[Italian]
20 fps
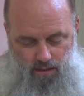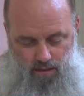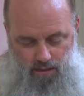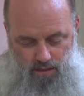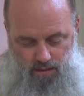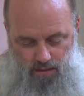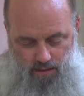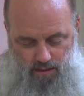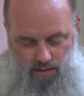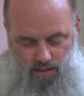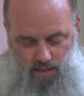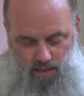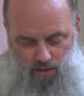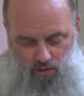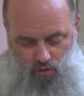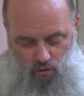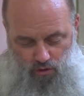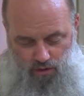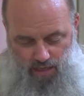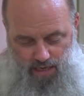
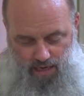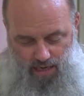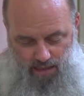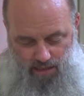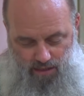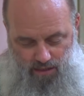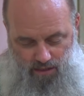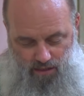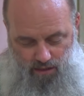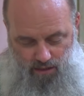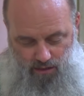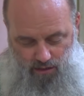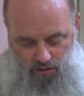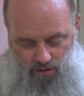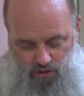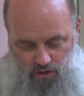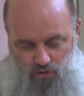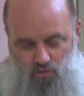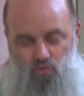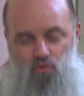Siano lodati
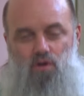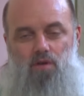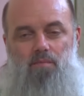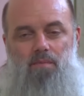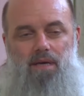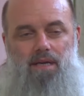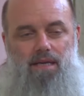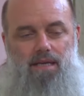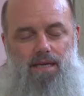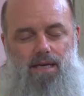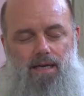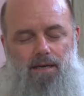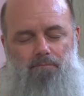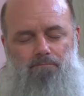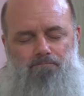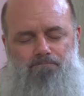Gesù e Maria.